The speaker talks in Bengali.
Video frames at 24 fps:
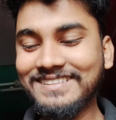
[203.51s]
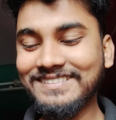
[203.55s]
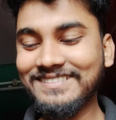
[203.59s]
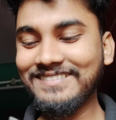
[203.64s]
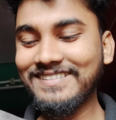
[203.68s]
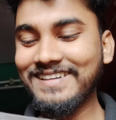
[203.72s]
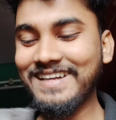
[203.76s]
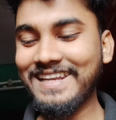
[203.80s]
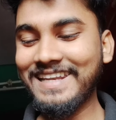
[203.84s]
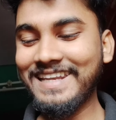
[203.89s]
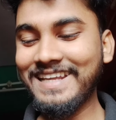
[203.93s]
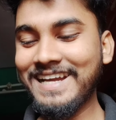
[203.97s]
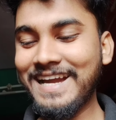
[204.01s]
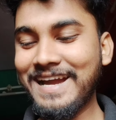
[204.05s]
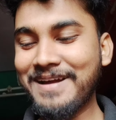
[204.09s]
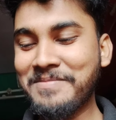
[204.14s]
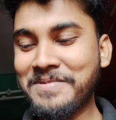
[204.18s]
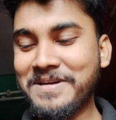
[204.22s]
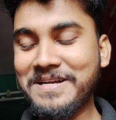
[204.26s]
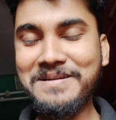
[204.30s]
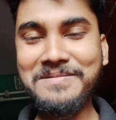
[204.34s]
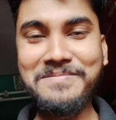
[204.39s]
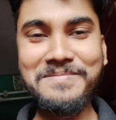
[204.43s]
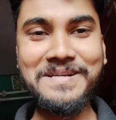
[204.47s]
তো এর লেগে
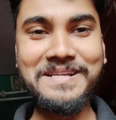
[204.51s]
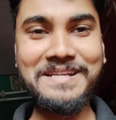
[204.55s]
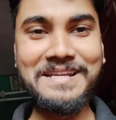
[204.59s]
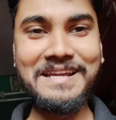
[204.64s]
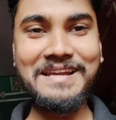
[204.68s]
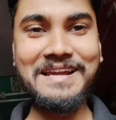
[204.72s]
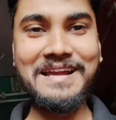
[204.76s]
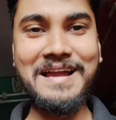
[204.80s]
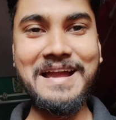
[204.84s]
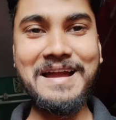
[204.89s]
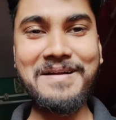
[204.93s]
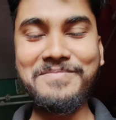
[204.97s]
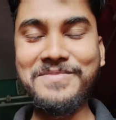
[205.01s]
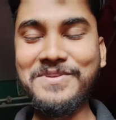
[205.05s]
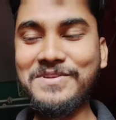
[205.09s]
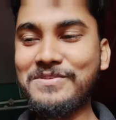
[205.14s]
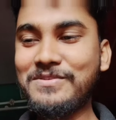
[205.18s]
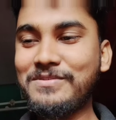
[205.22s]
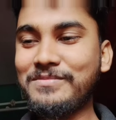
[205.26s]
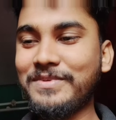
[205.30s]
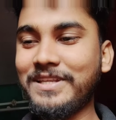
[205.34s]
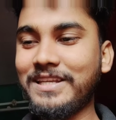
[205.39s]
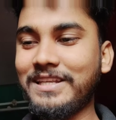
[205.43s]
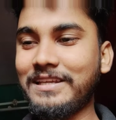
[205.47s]
আমার এটা মানে
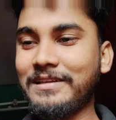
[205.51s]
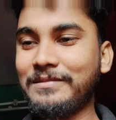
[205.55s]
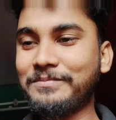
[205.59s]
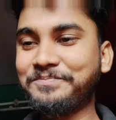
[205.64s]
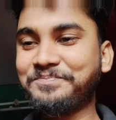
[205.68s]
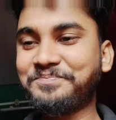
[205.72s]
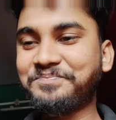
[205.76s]
আমিও মানে